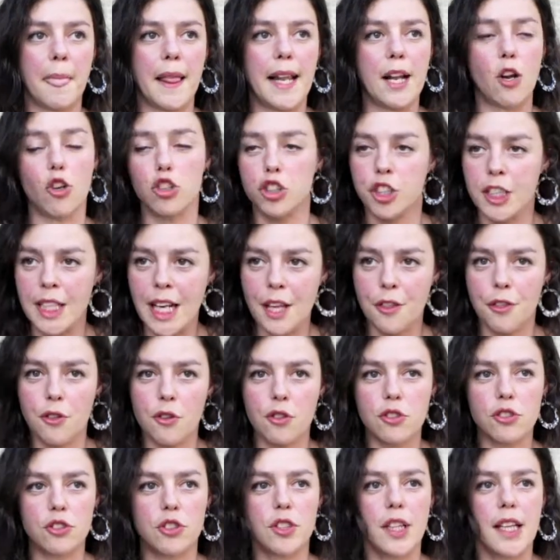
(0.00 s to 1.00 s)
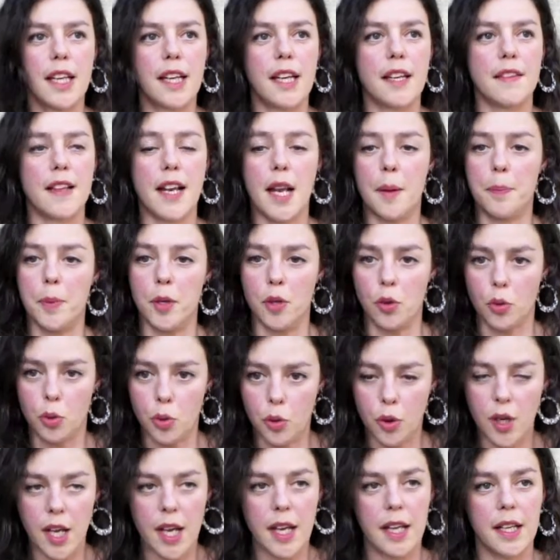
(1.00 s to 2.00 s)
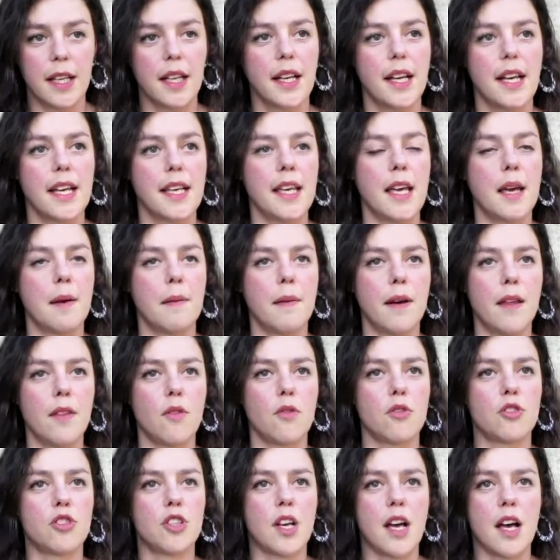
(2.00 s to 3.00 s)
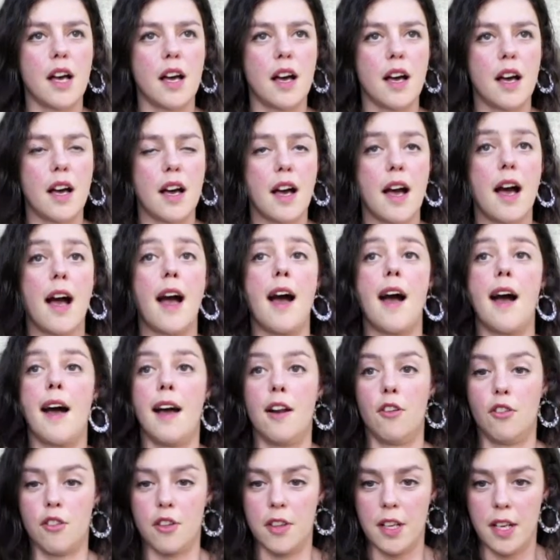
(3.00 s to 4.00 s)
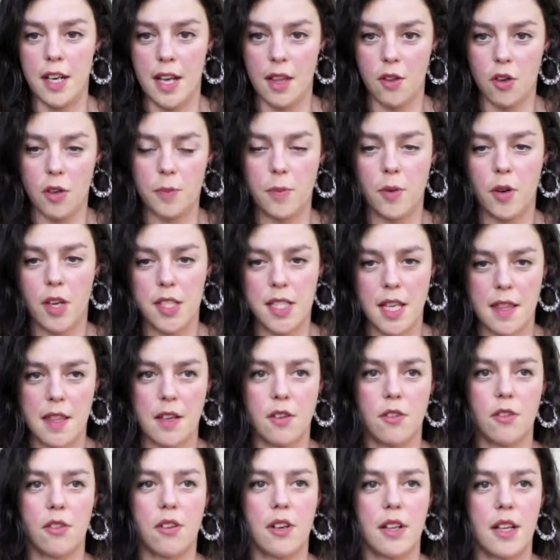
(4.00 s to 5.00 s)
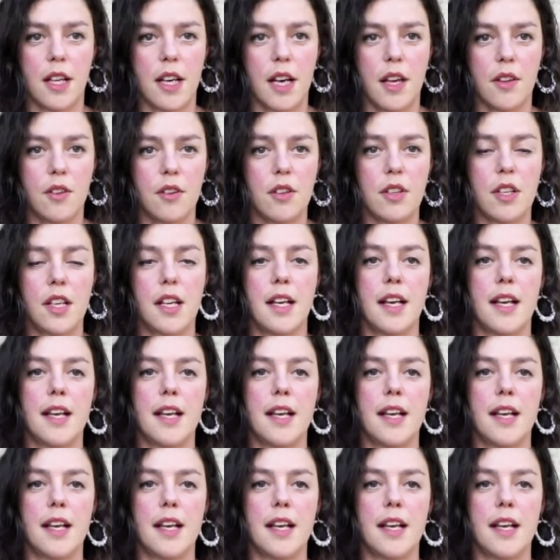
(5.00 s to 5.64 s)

los trazos de, la pintura llevados al ordenador, porque se hacen con ordenador.